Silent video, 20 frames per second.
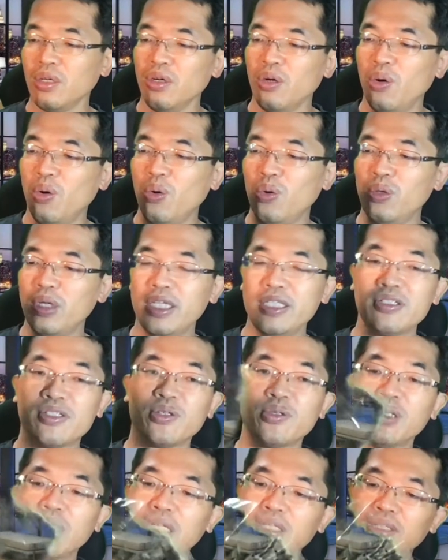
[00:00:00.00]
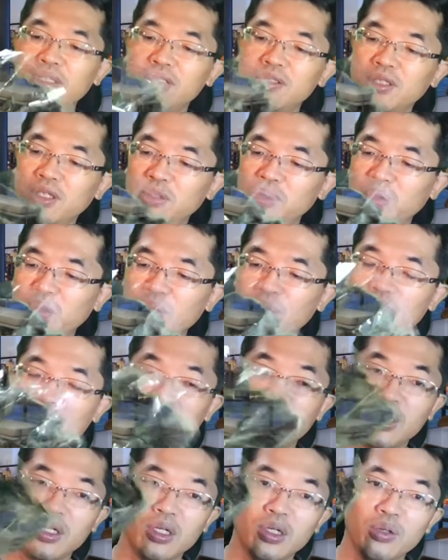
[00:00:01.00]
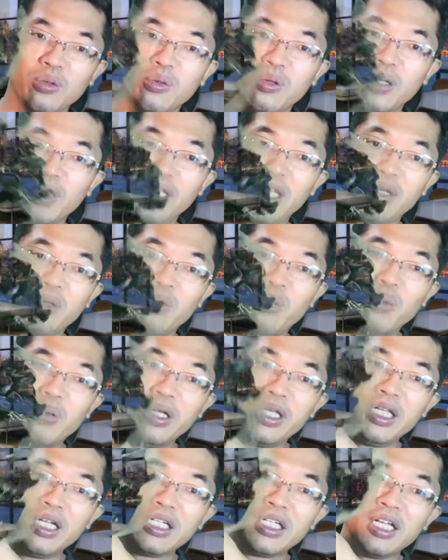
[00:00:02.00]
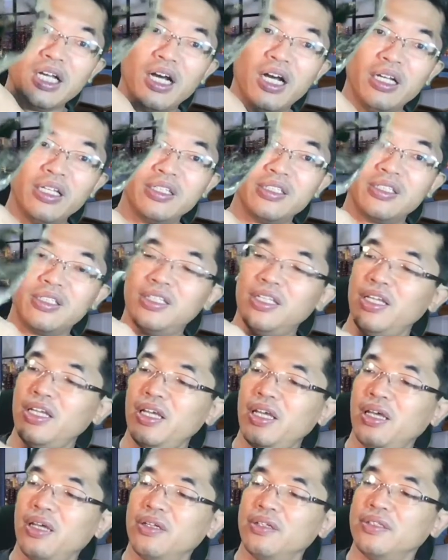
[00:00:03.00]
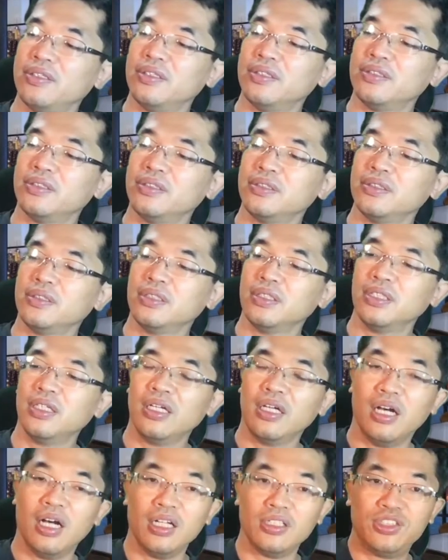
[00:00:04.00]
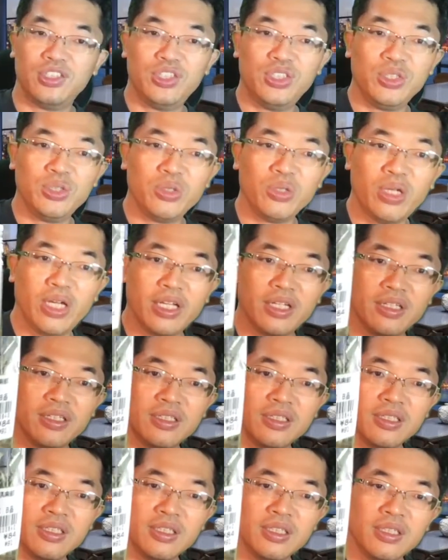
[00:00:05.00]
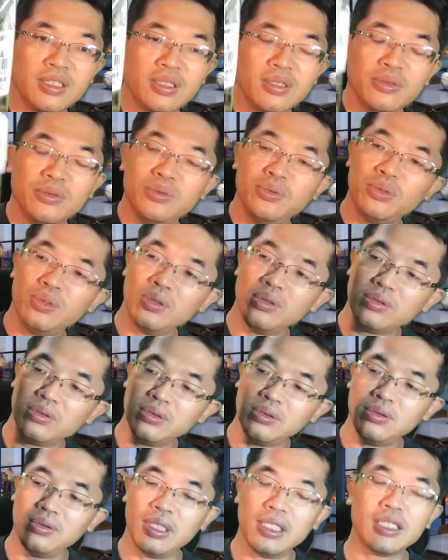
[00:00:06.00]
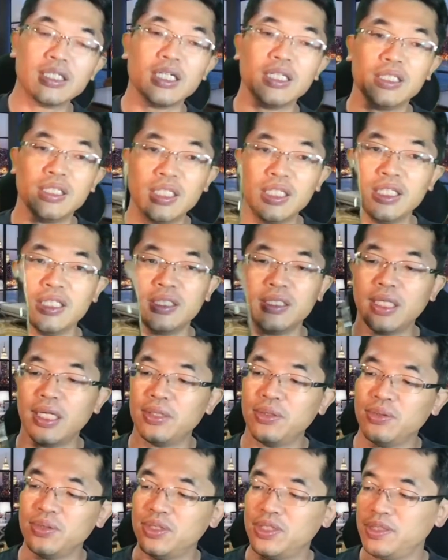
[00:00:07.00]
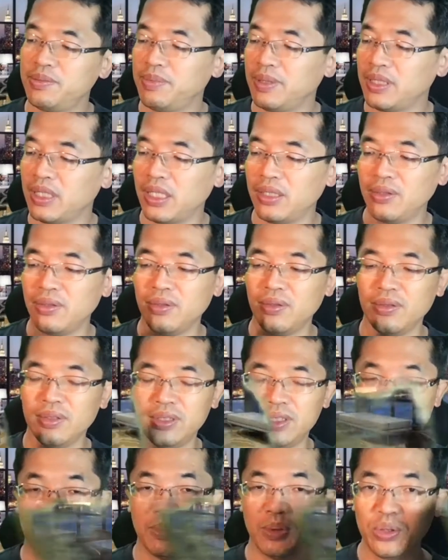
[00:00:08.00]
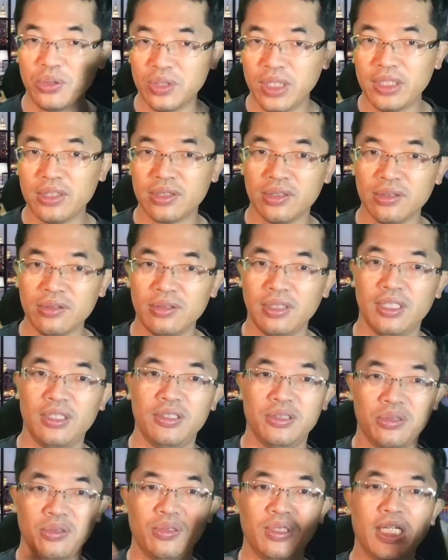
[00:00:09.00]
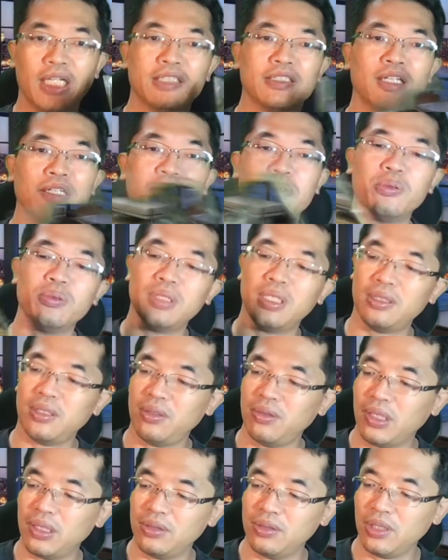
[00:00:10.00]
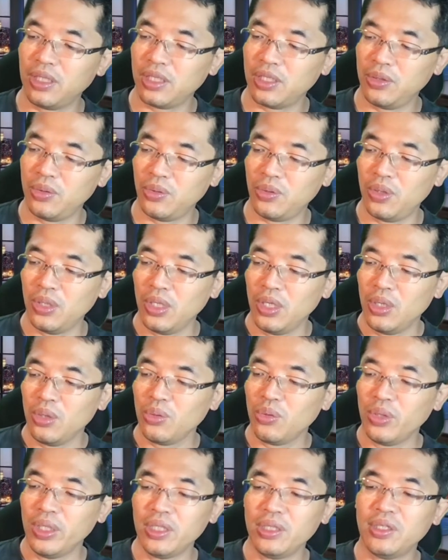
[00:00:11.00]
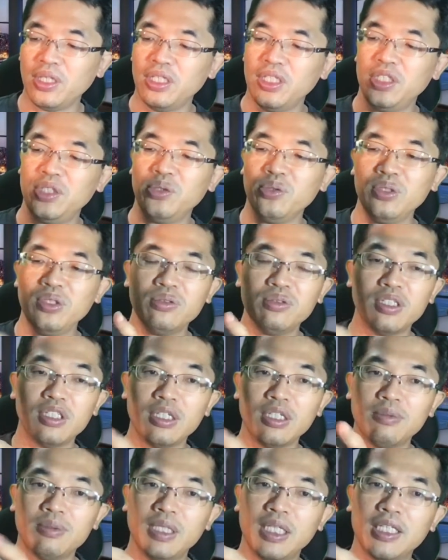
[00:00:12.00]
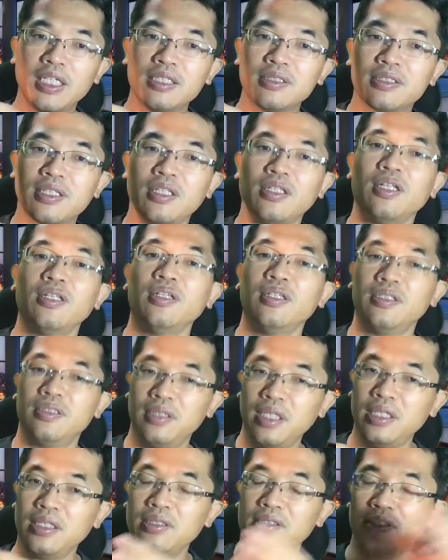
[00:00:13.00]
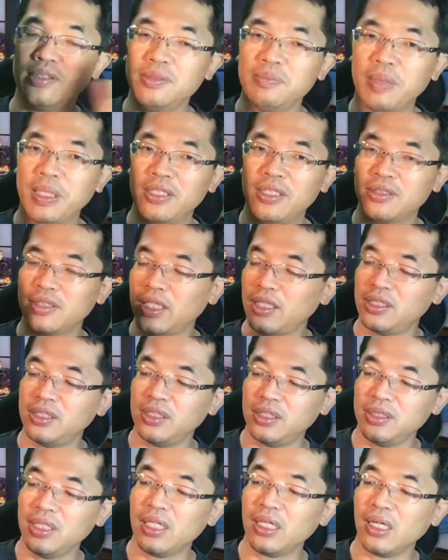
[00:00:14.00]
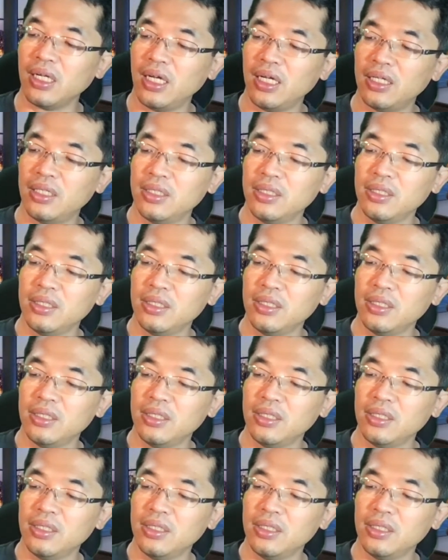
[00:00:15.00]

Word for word: ほうれん草なんですけど、これね、これだけ入って、84円。登録の中に、あの、地、あの、地元で作っている人の野菜コーナーっていうのがあるんです。これって人によって多分値段つけてる。スーパーでつけてる。だから、